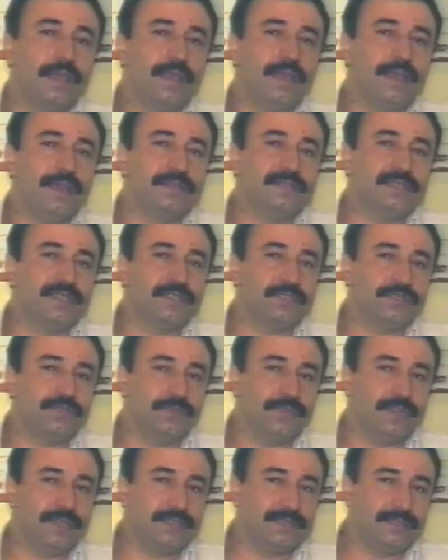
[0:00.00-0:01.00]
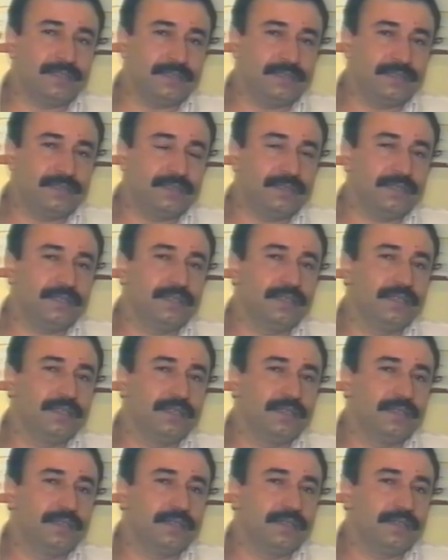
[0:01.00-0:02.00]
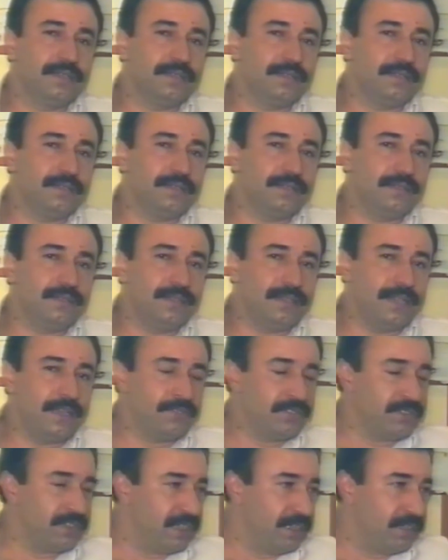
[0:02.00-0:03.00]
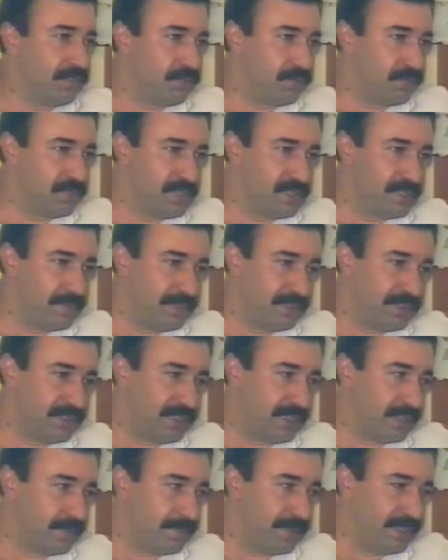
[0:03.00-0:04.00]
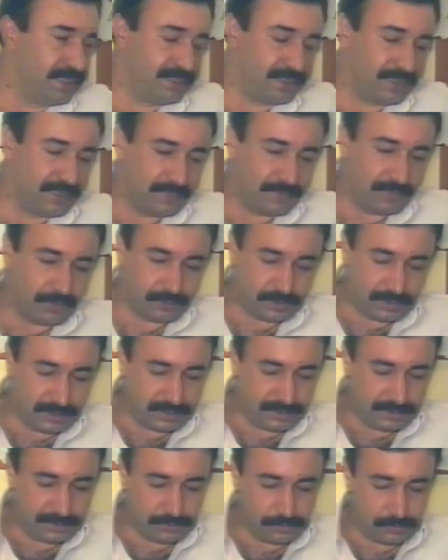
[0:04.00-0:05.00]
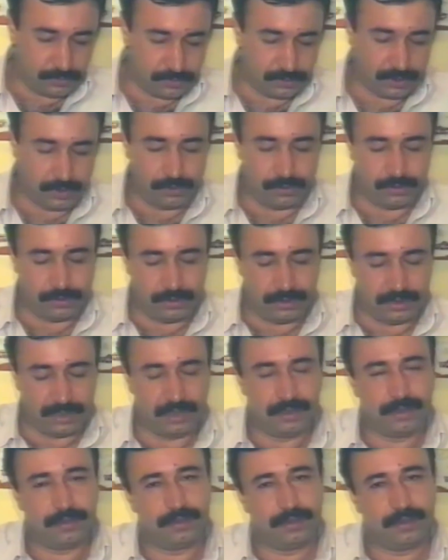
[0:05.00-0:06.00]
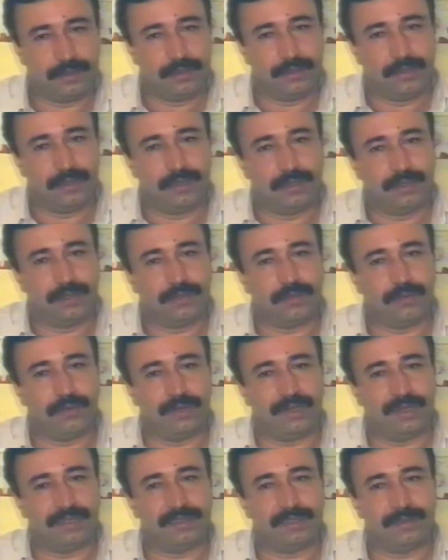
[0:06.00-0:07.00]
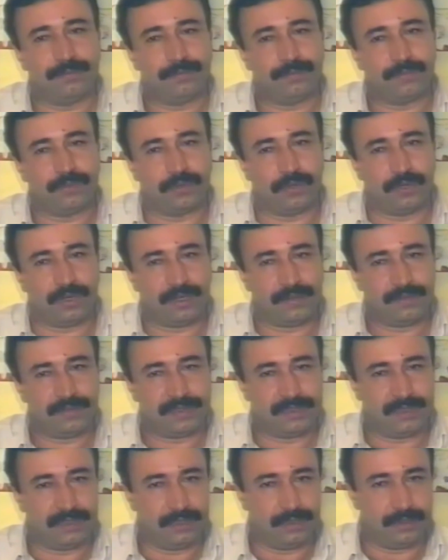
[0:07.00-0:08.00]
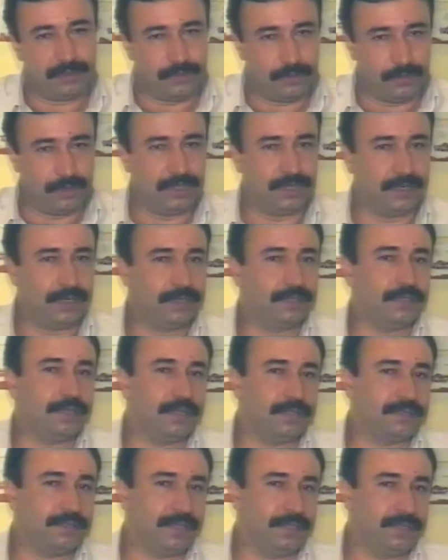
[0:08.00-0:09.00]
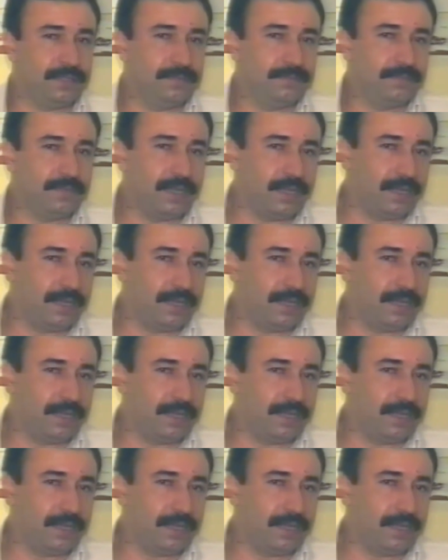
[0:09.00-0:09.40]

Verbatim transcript: Erciyes Üniversitesi Nevşehir Turizm İşletmeciliği ve Otelcilik Yüksek Okulu'na öğretim görevlisi olarak atandım.